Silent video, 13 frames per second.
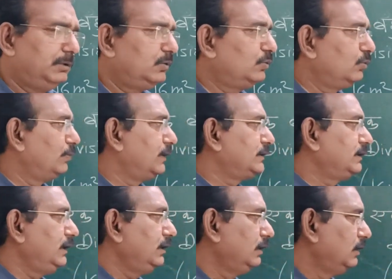बिल्कुल
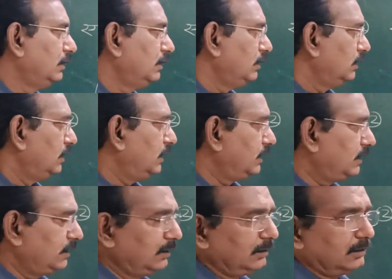वैसी
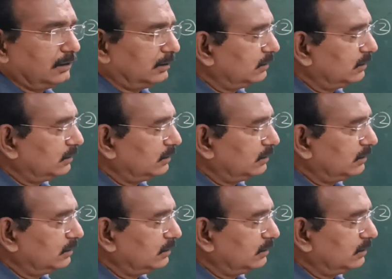लेकिन